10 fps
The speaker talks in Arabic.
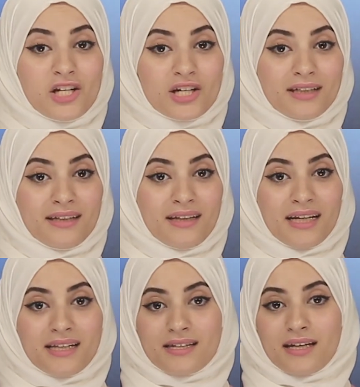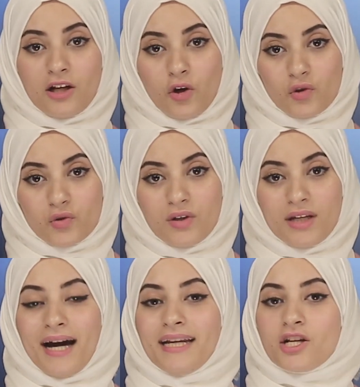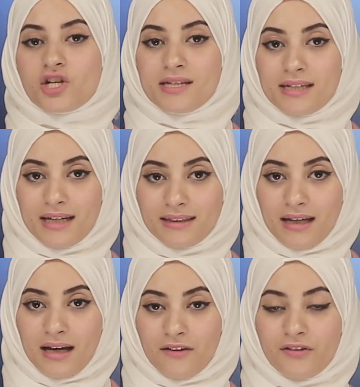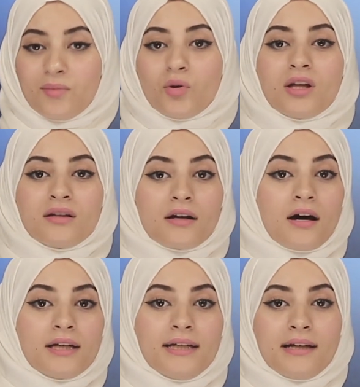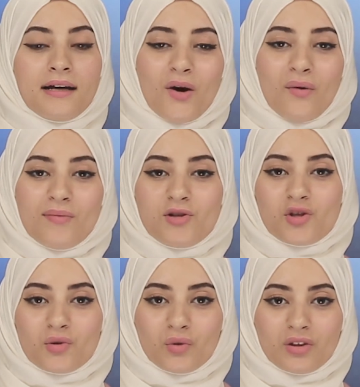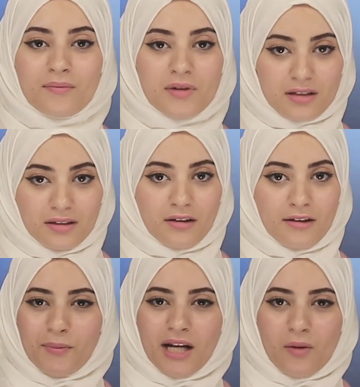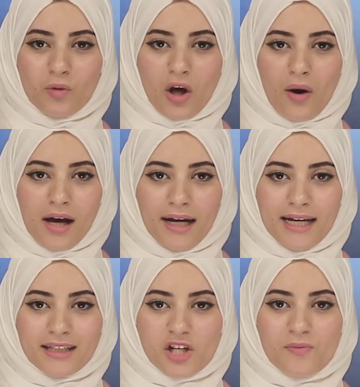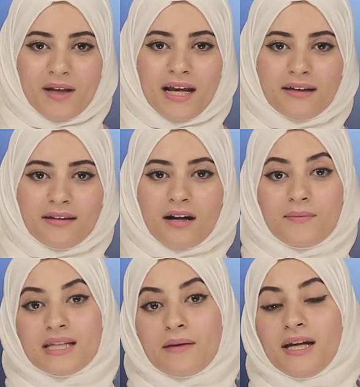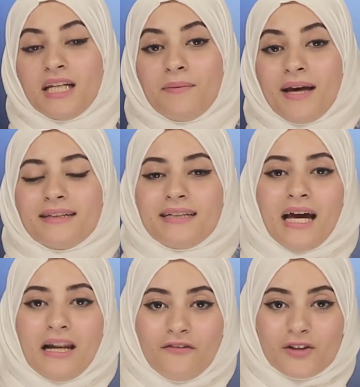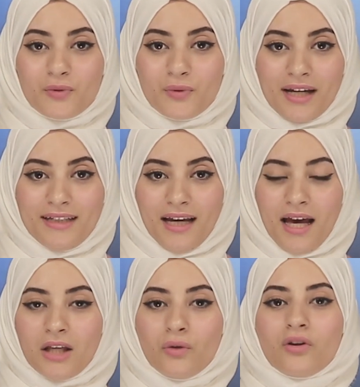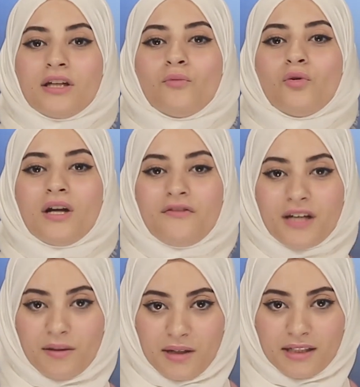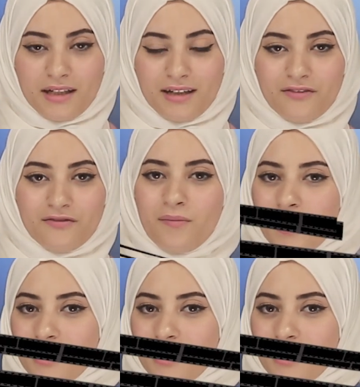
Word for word: جديدة لتسهيل الحصول على جنسيتها في مدة قليلة وبشروط بسيطة من المتوقع أن تشمل أكثر من 800 ألف سوري يقيمون في ألمانيا فما